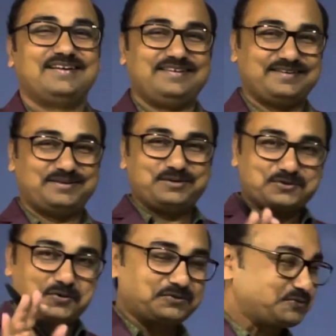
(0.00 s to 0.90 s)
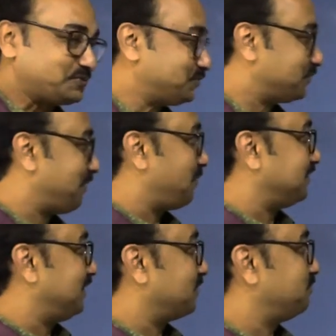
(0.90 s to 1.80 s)
এগুলো কত সুন্দর ব্যাপার
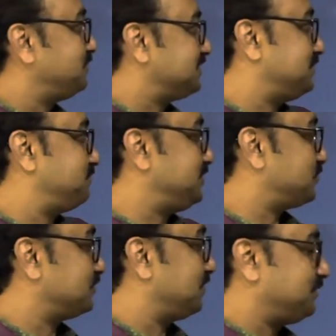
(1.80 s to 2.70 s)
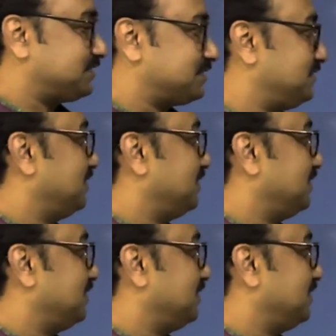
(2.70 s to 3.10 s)
দেখো পিসি পিসোতে পিসি